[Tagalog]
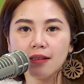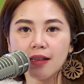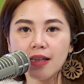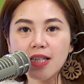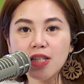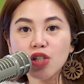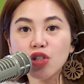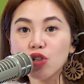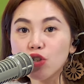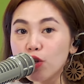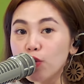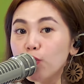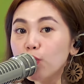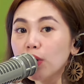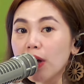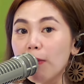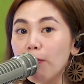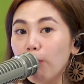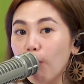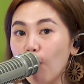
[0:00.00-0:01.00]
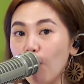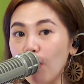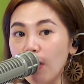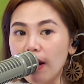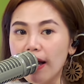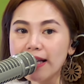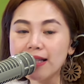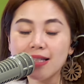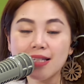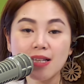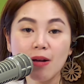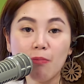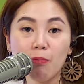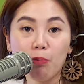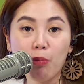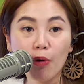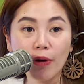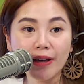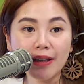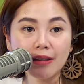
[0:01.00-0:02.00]
is curable at some
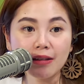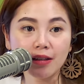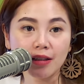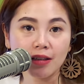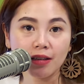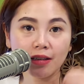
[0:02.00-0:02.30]
point.